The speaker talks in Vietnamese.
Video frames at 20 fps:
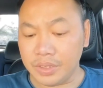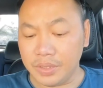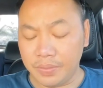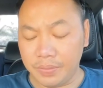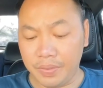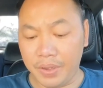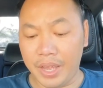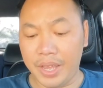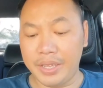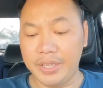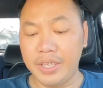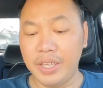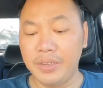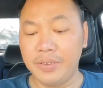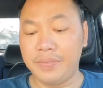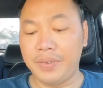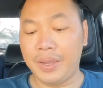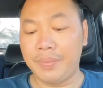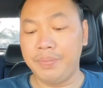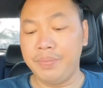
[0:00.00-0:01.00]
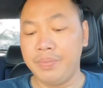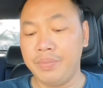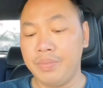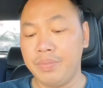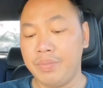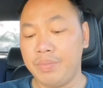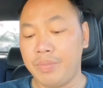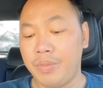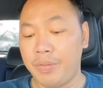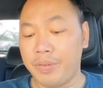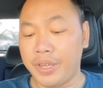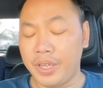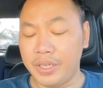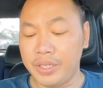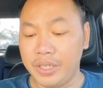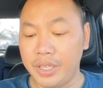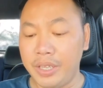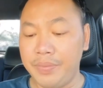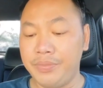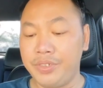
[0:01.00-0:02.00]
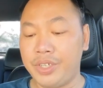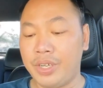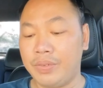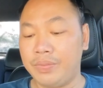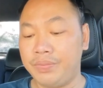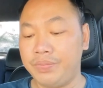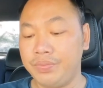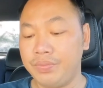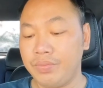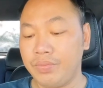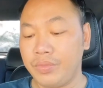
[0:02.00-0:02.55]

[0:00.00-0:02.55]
và nhân phẩm một cách nghiêm trọng,